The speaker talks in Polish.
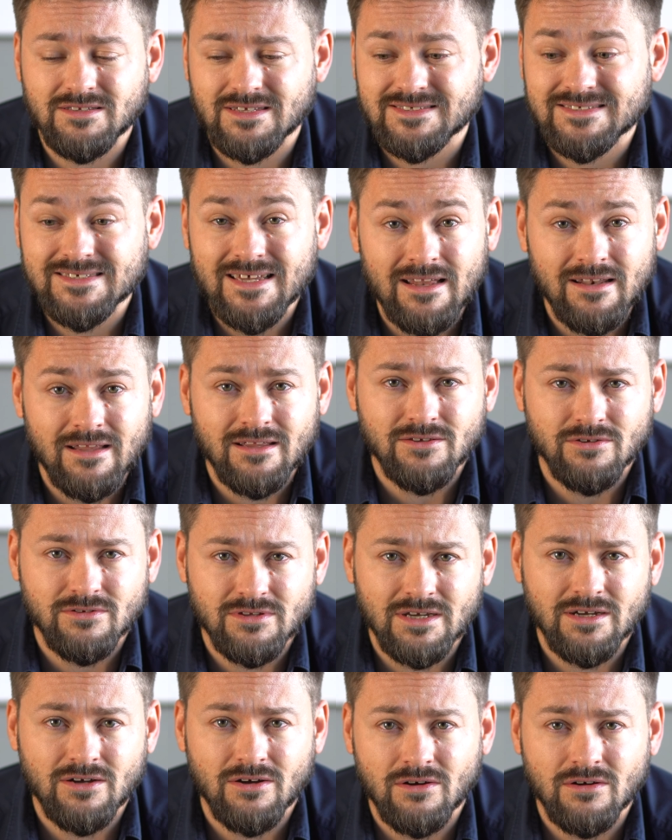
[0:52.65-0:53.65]
te cele do
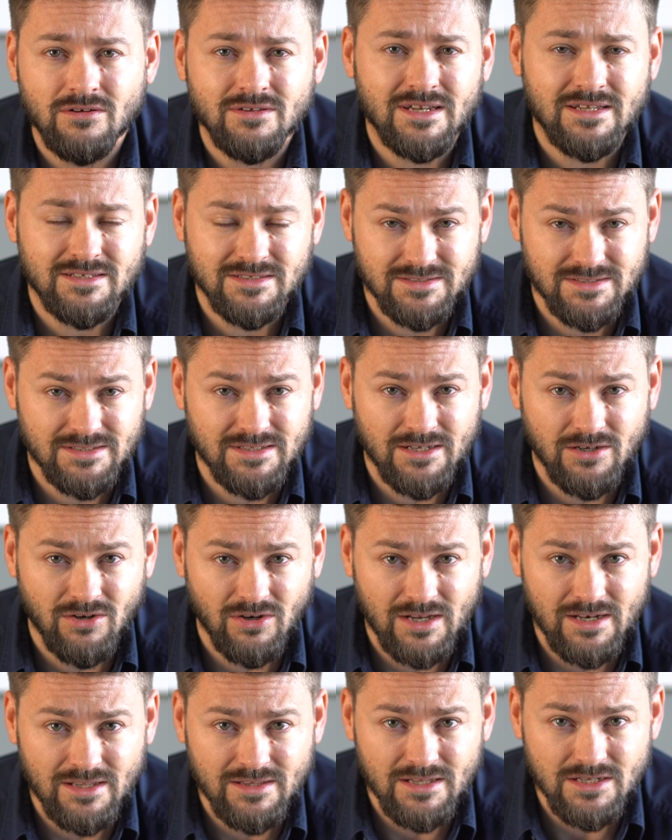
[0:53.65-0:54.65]
tego
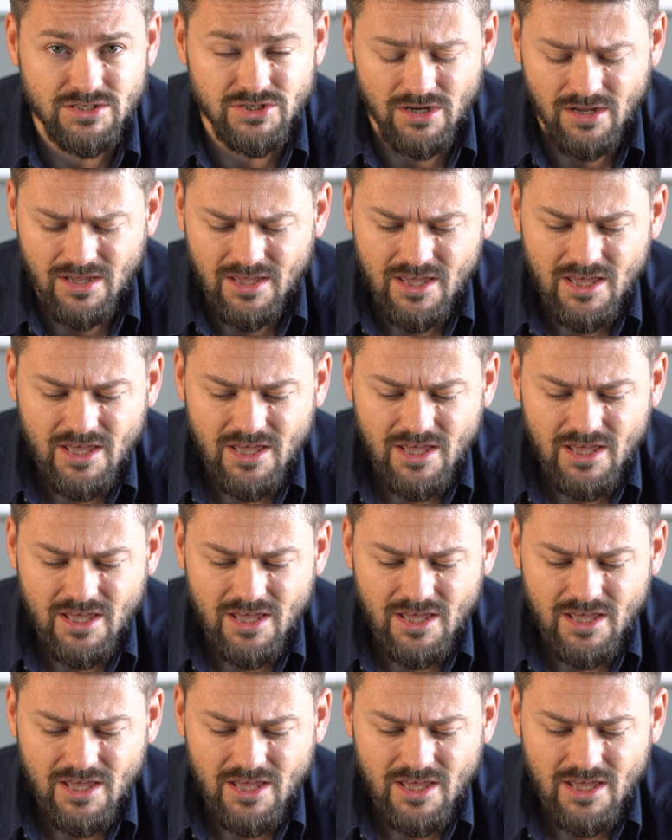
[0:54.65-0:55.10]
tradycyjnego kalendarza.